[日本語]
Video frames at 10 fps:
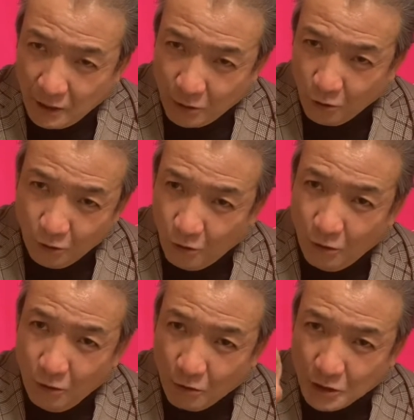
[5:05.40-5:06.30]
の
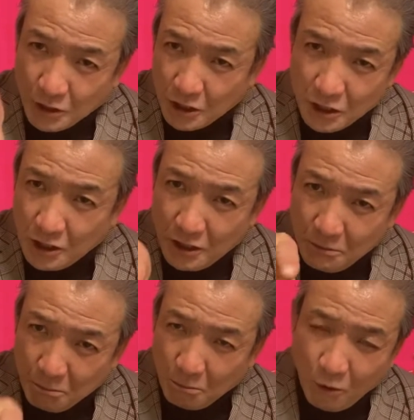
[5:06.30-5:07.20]

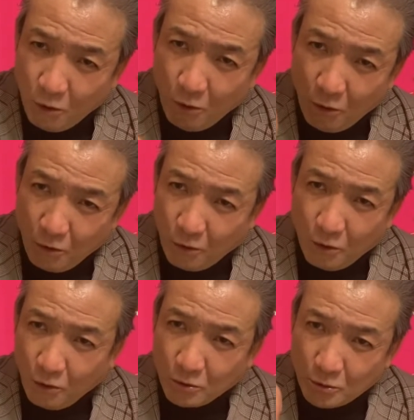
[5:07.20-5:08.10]

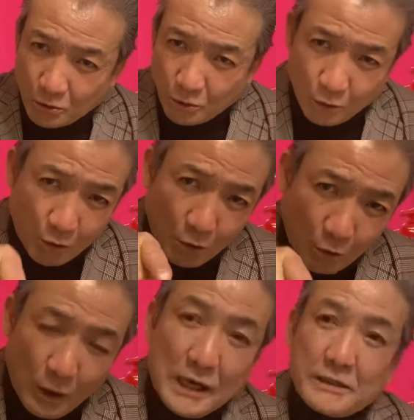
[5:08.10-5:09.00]
妹
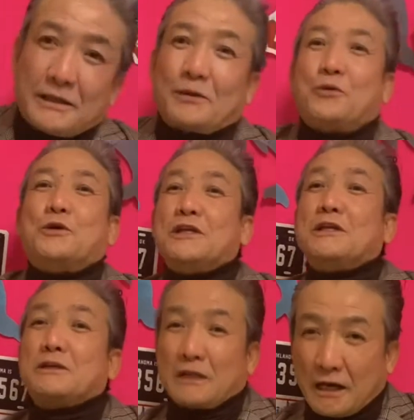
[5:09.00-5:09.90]
はってこう言えて
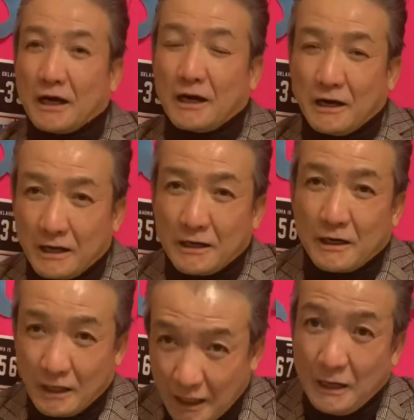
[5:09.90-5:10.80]
きた中か
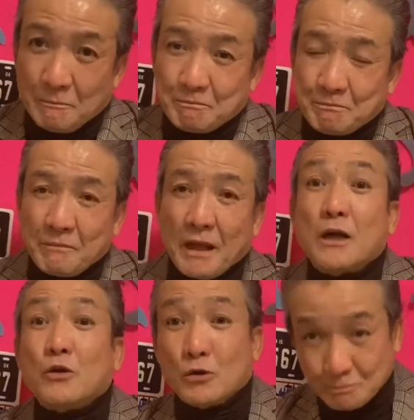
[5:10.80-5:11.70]
ら、あ
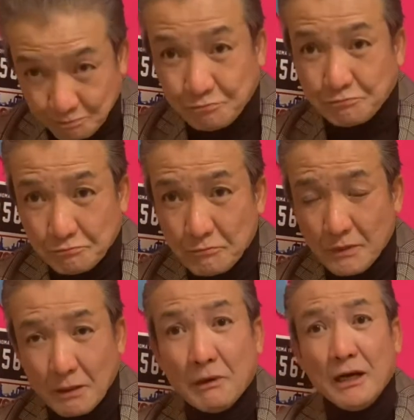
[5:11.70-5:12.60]
の、
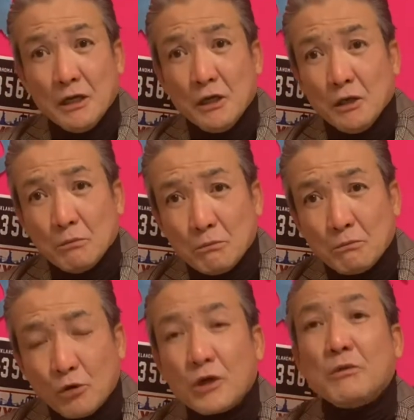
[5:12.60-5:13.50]
まあ、
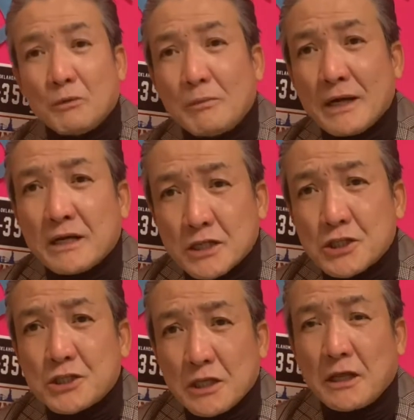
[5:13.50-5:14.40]
俺も前から
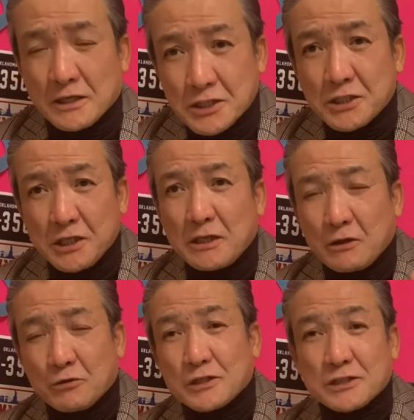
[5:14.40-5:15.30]
知ってた、知ってたと
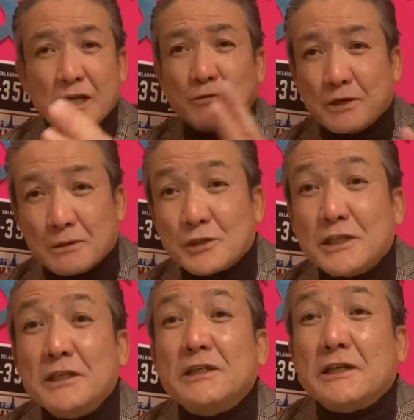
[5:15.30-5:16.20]
いうかスタッフからも
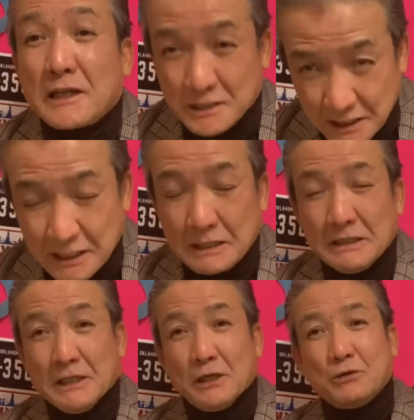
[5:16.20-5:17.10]
聞いてたし、
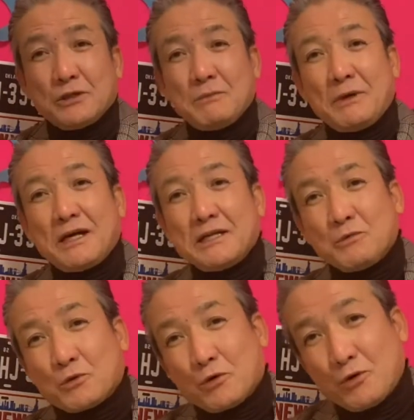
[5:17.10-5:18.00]
ほんで周りに
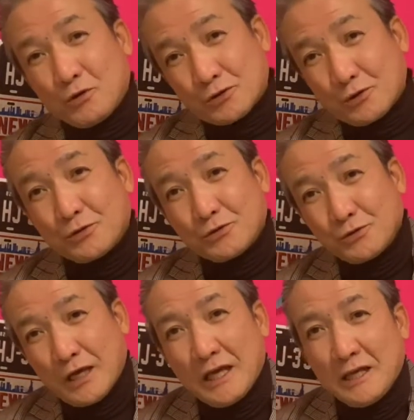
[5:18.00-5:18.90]
もこう、そういう
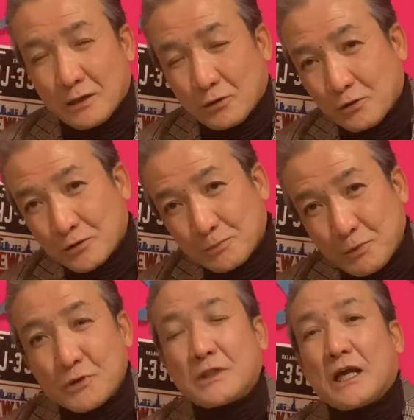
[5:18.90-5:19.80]
映画の
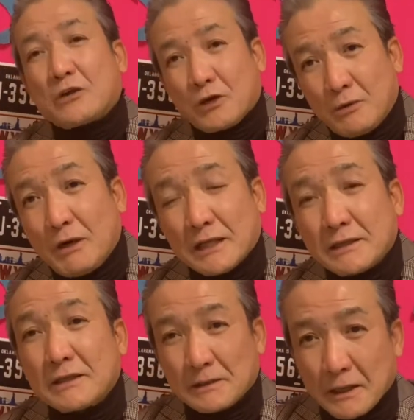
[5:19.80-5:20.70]
ポスターとかも貼っ
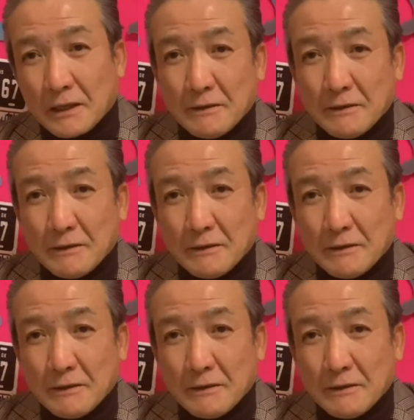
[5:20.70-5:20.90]
てて、